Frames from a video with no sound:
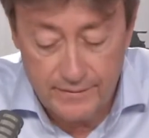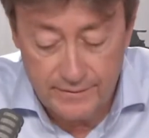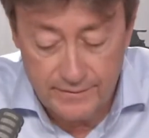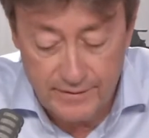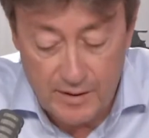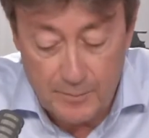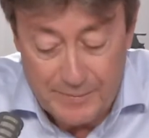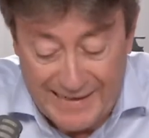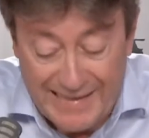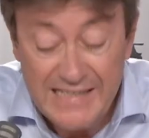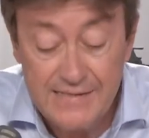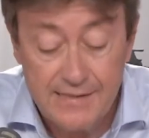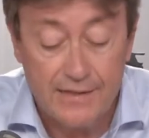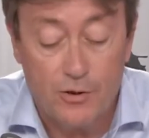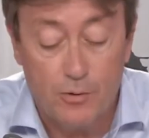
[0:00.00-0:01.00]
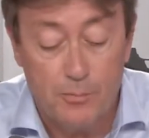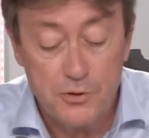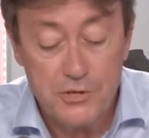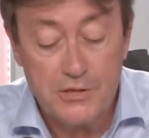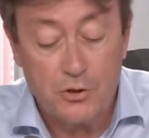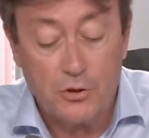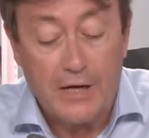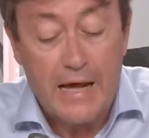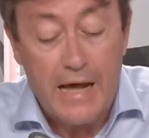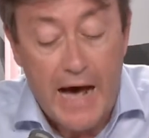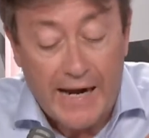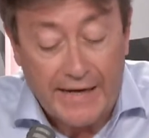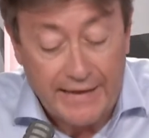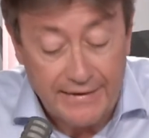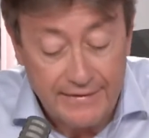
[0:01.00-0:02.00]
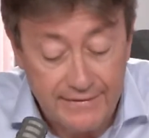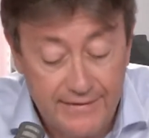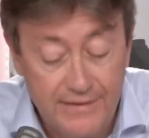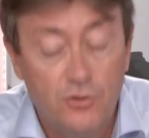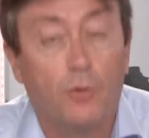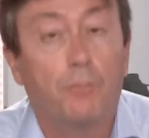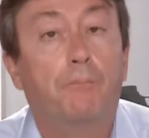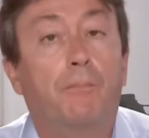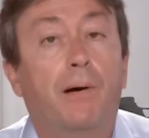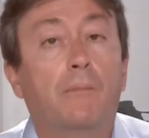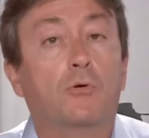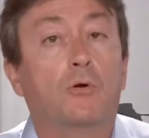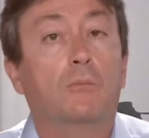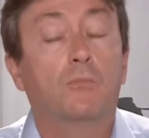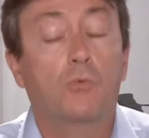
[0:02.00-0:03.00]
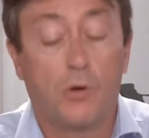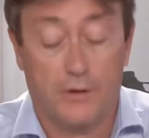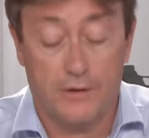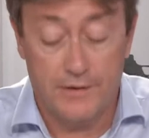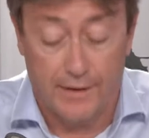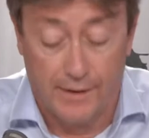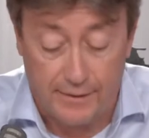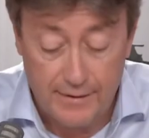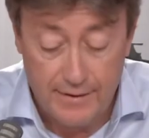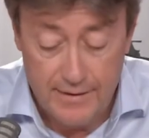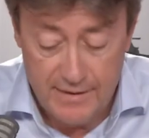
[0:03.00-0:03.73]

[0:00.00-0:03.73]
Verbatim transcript: el pianista y compositor argentino Pablo Murgier